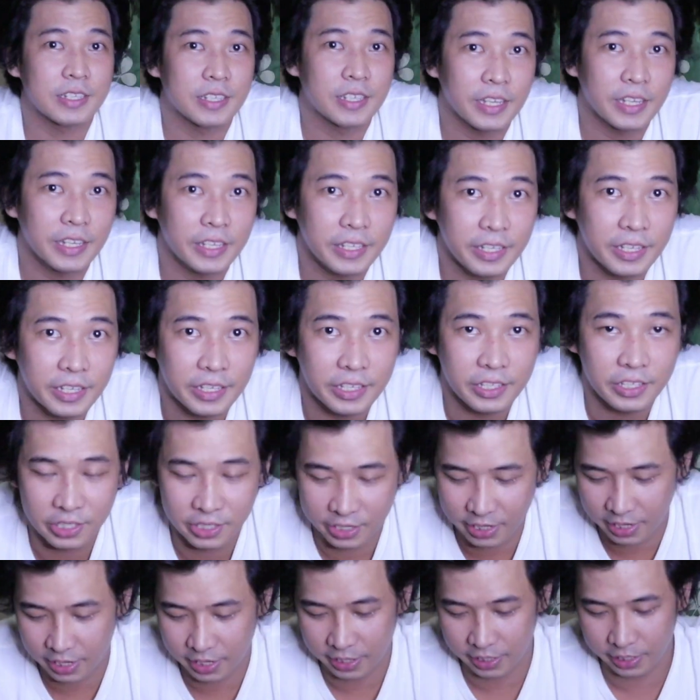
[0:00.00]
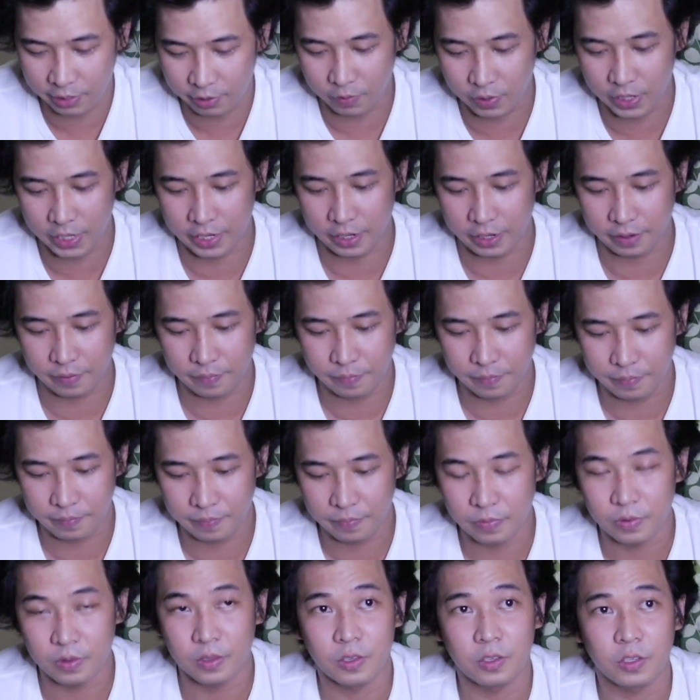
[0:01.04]
Ganyan siya kaliwa.
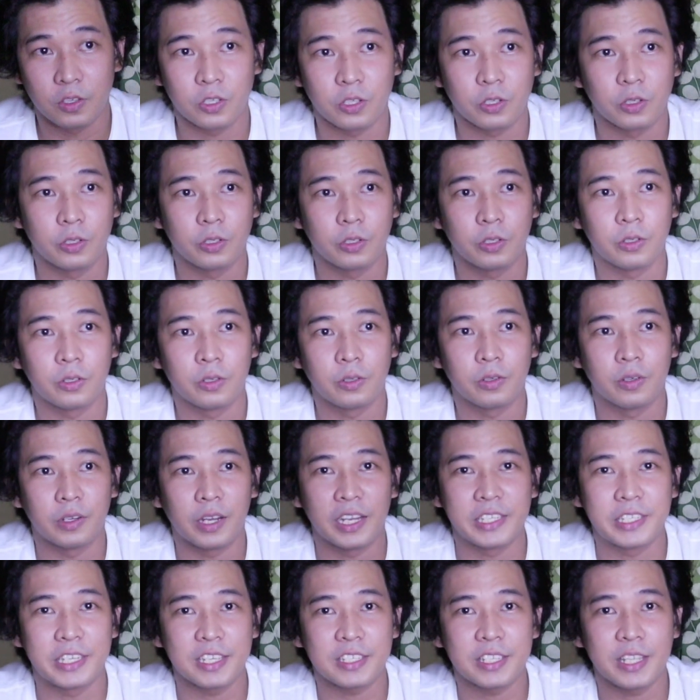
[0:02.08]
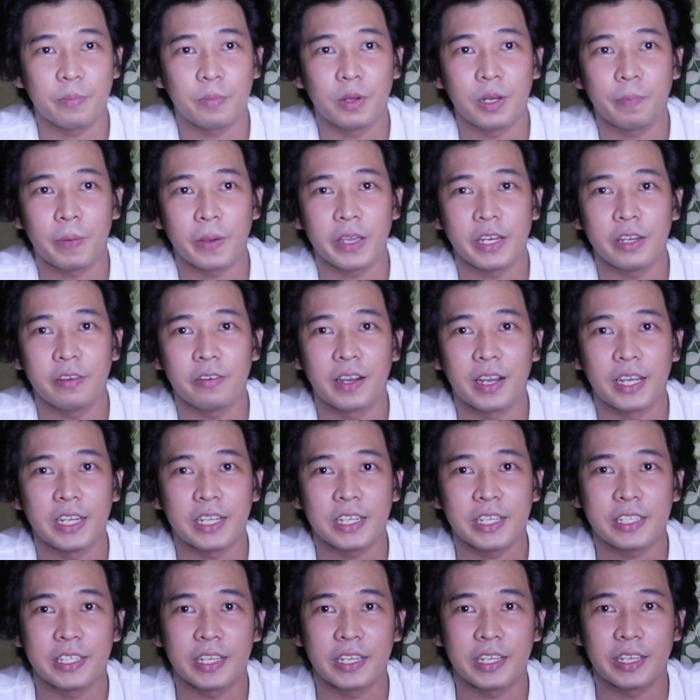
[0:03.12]
So, adjustable pa yung
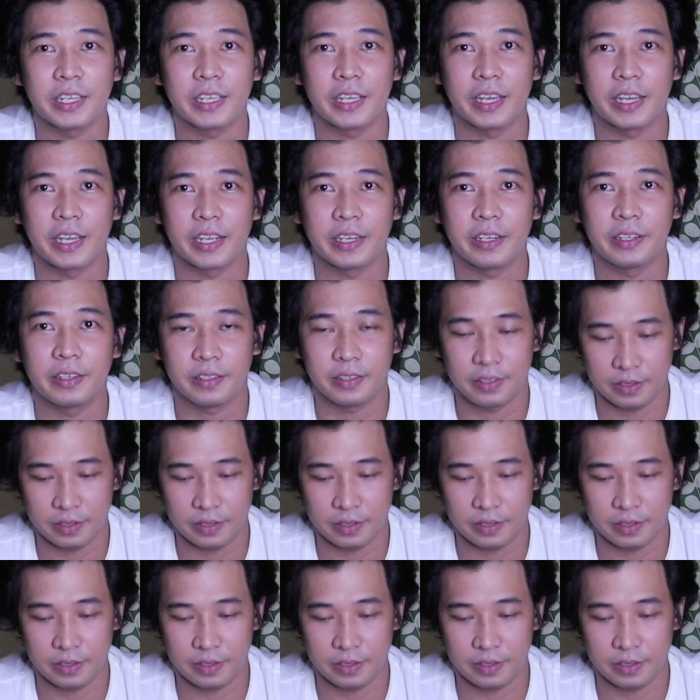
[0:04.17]
liwanag niya. Ayan.